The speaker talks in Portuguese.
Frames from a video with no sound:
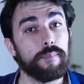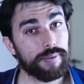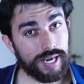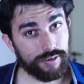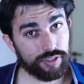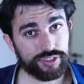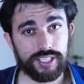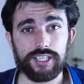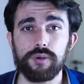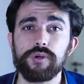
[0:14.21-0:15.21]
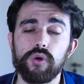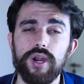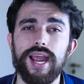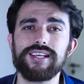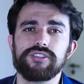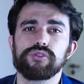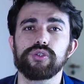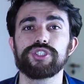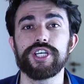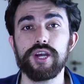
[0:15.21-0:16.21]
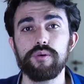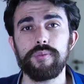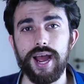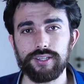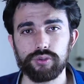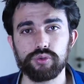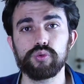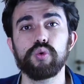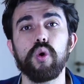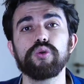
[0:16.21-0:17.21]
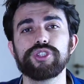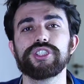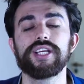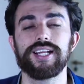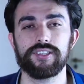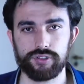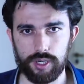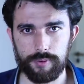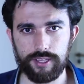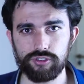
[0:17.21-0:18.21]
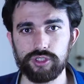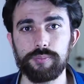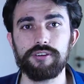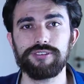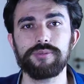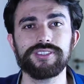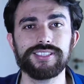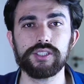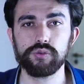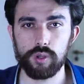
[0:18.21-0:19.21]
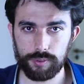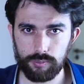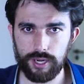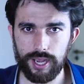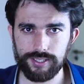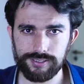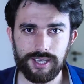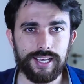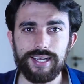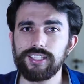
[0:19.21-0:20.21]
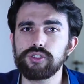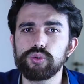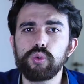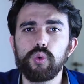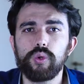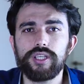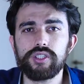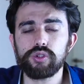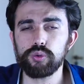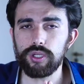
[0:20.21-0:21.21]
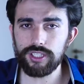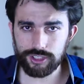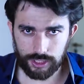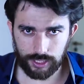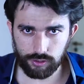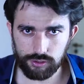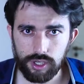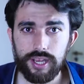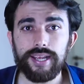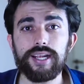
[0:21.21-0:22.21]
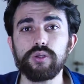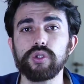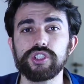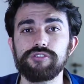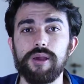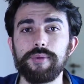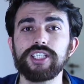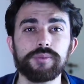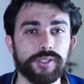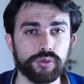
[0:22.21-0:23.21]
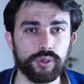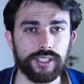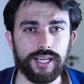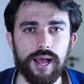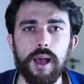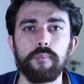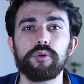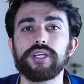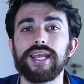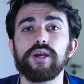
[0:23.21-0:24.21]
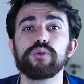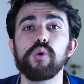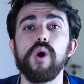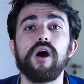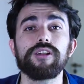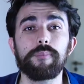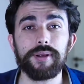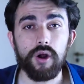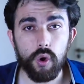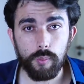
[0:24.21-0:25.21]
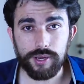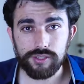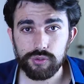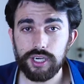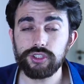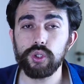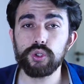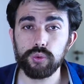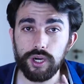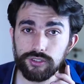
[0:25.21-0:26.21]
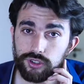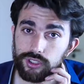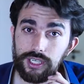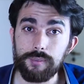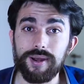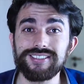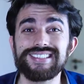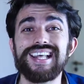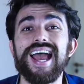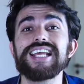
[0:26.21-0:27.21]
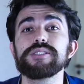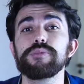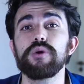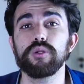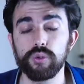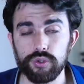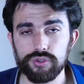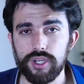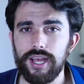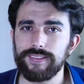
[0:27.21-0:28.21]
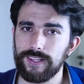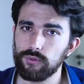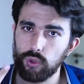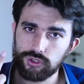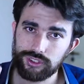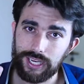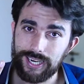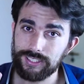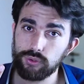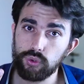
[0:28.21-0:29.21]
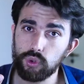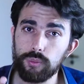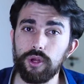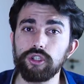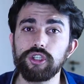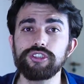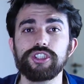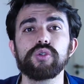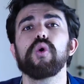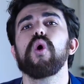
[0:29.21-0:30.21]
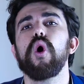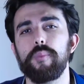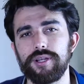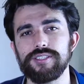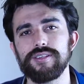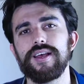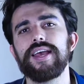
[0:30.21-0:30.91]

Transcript: Para você que não me conhece, eu sou Diego Matos, um coach de relacionamentos e performance sexual para mulheres. Estudo isso durante anos, inclusive a mente masculina, porque eu dou aula para homens. Durante oito anos eu treinei mais de 10 mil alunos. Tenho dois canais no YouTube onde eu ensino homens.